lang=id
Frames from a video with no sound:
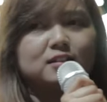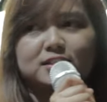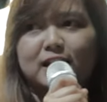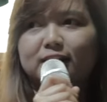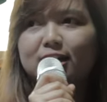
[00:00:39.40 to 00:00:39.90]

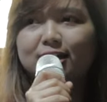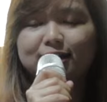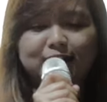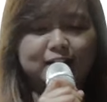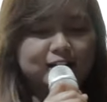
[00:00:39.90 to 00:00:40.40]

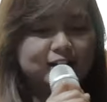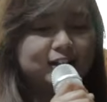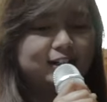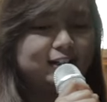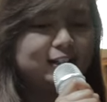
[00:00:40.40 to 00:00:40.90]
ternyata
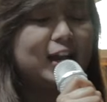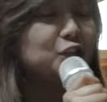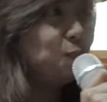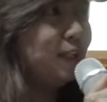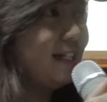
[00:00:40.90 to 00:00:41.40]
eh, nggak
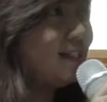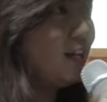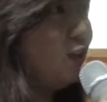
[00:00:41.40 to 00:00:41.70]
uh, cuma Nixia